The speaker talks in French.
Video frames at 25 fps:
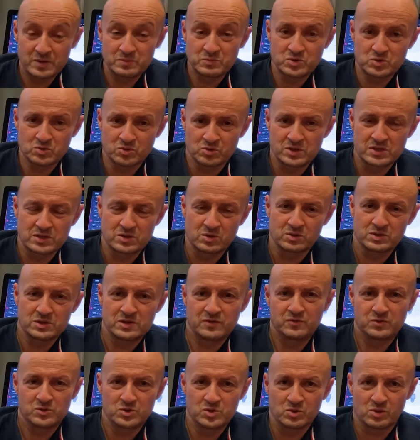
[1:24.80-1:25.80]
puisqu'on était en
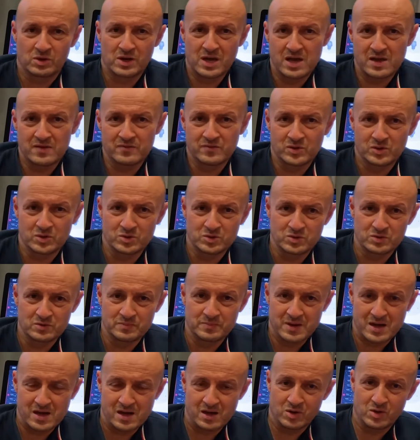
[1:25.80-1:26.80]
diffusion live euh, d'une
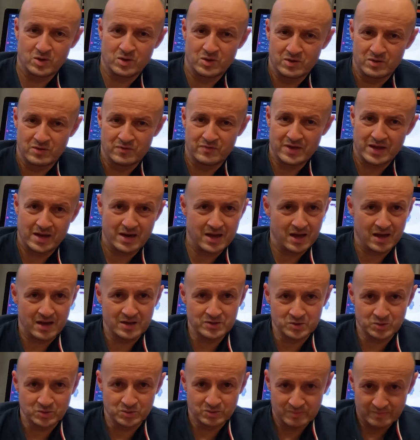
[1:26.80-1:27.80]
part vers la
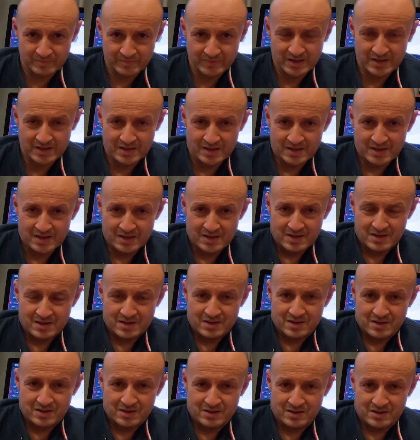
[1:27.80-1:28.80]
radio.
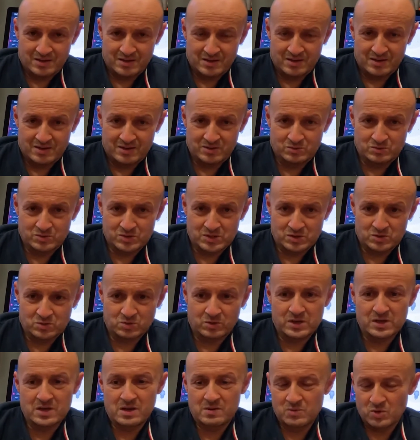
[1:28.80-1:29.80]
Euh, nous étions
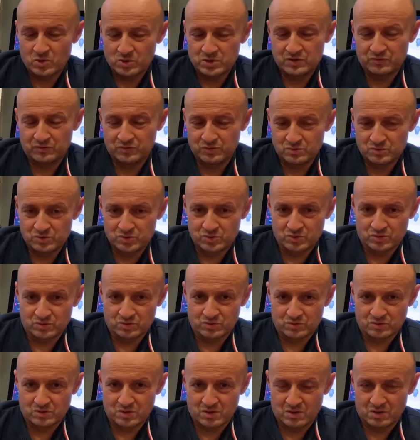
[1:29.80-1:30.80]
également en
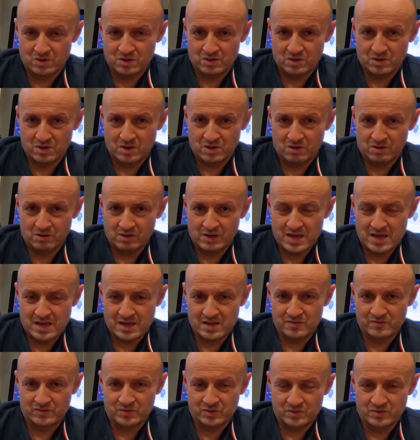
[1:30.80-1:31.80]
diffusion euh, en
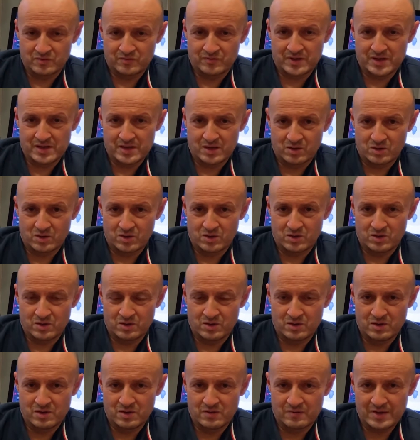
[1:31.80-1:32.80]
live vers,
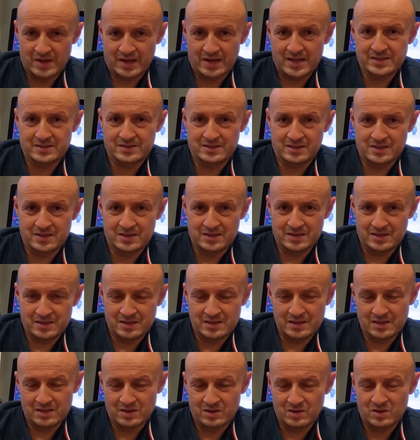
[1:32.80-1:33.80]
euh, vers la
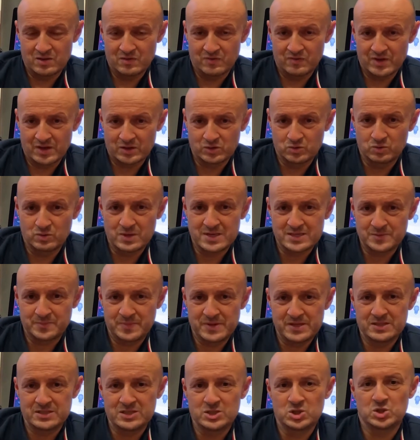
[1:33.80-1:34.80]
télé, vers tout l'aspect
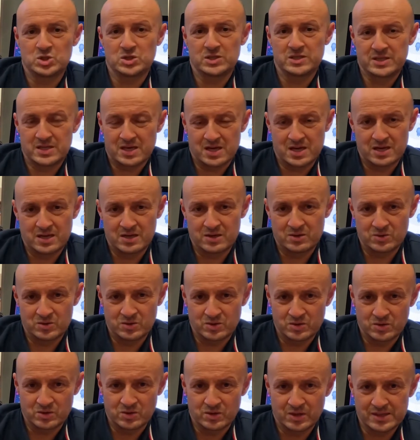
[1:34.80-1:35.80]
digital,
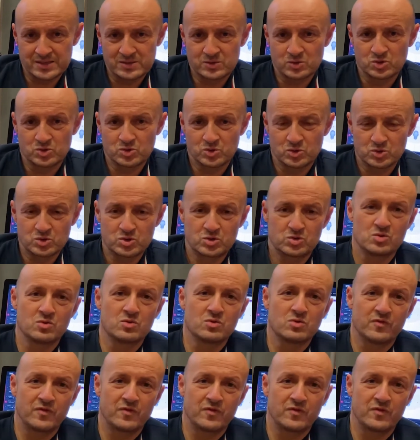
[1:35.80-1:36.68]
réseaux sociaux,